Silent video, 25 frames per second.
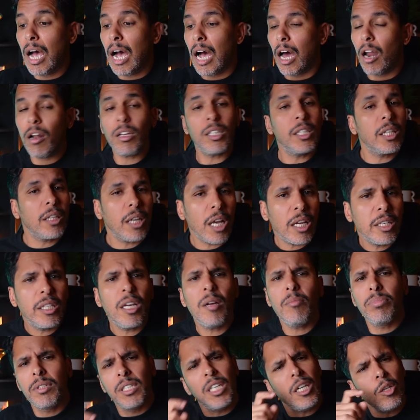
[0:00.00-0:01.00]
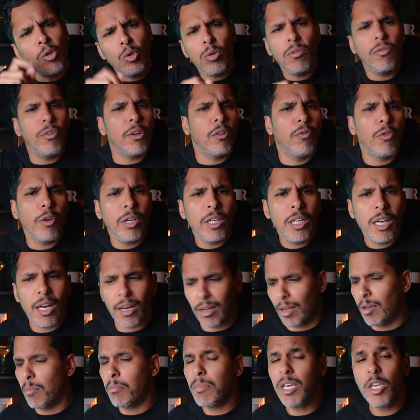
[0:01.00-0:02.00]
Alors c'est très simple, si tu veux
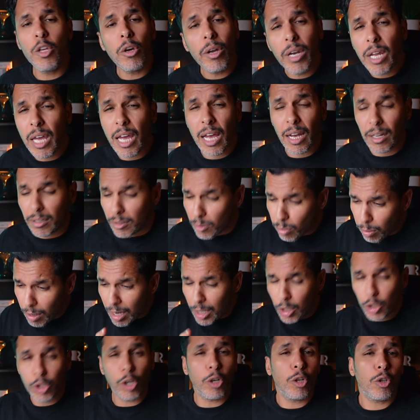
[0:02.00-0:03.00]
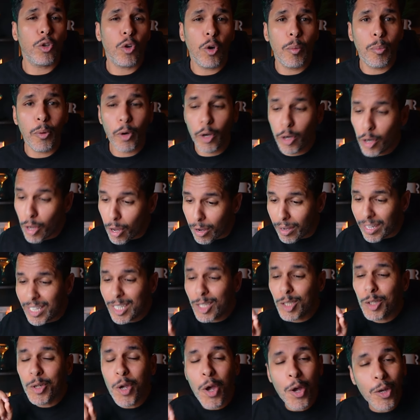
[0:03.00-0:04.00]
devenir millionnaire, toi jeune entrepreneur,
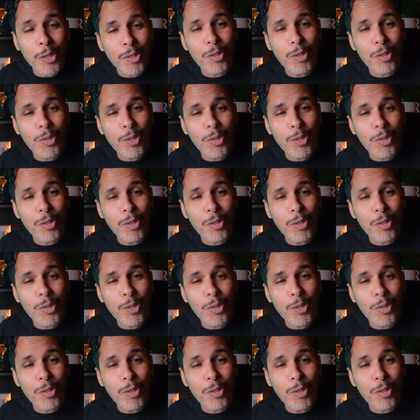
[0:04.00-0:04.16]
il te